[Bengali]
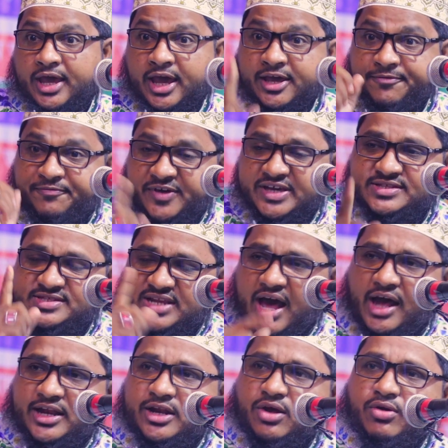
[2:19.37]
এই ফিজিল
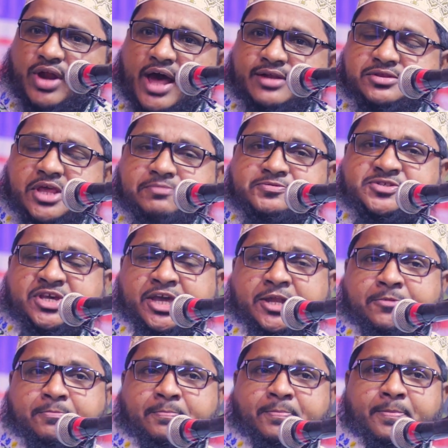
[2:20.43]
আল কোরআন তাফসির
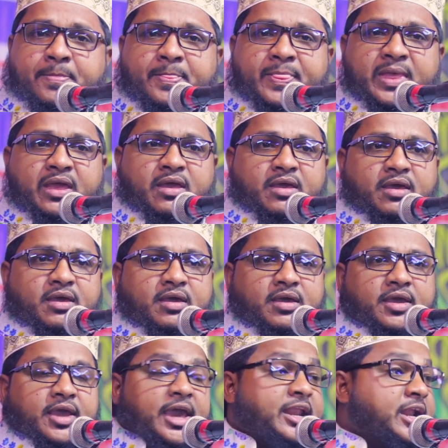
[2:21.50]

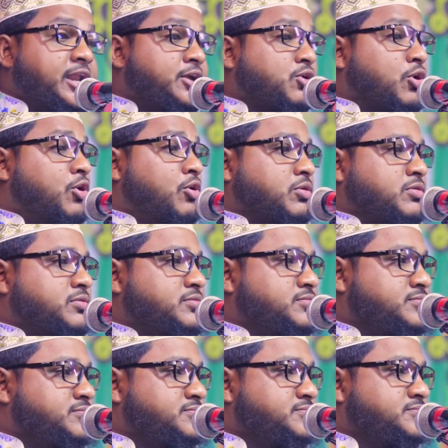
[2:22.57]
এর লেখক
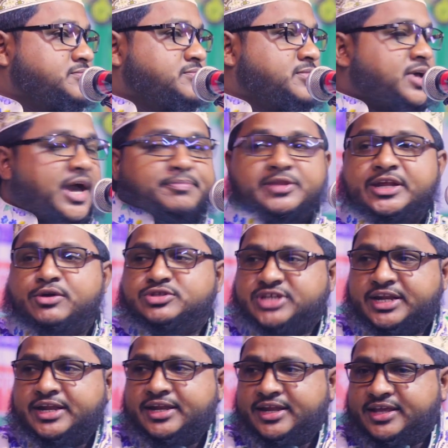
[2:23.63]
আপনারা কেউ
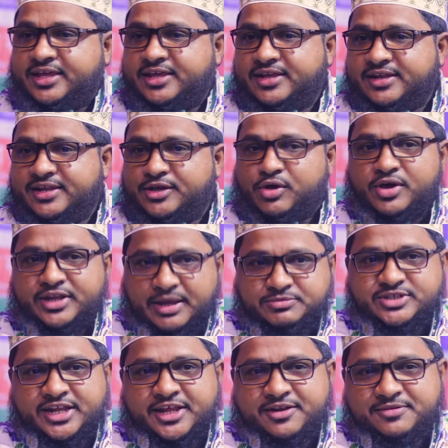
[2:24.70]
জানেন নাকি লেখকের নাম
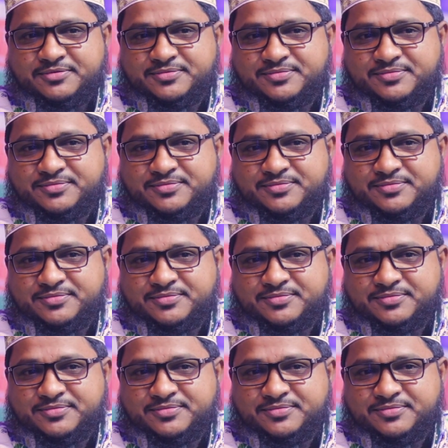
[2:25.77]
জানেন